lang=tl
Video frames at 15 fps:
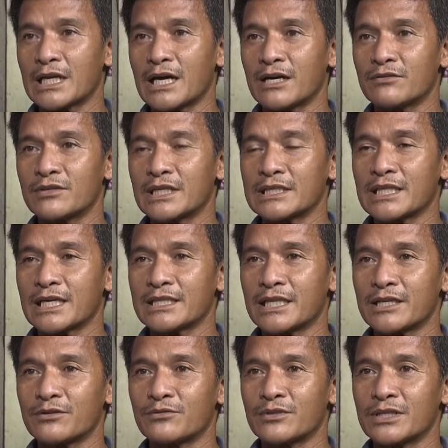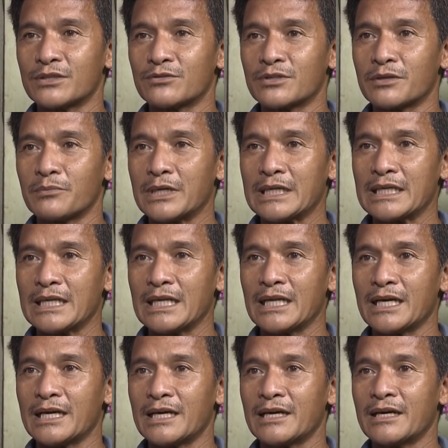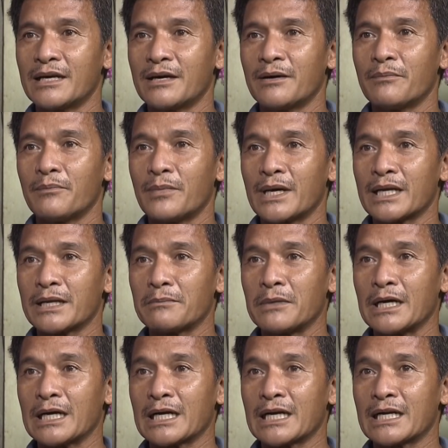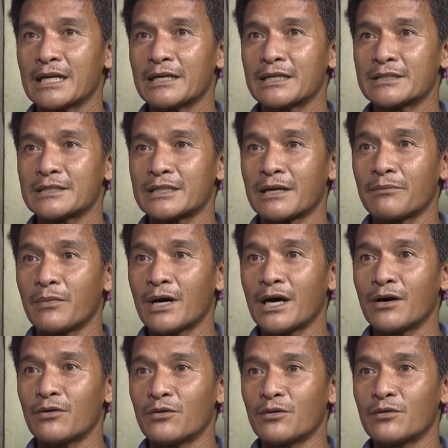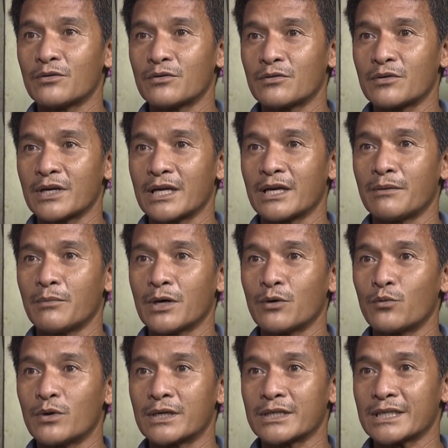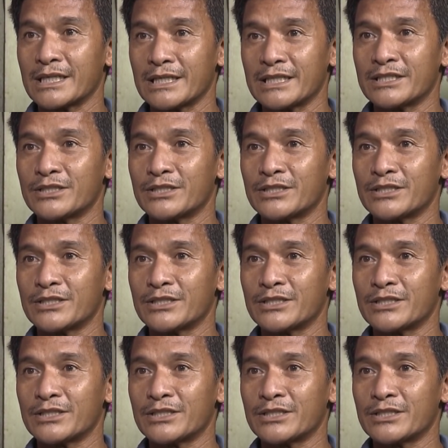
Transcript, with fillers: na ako ng tatay ko dito sa Maynila para mag trabaho o kaya mag-working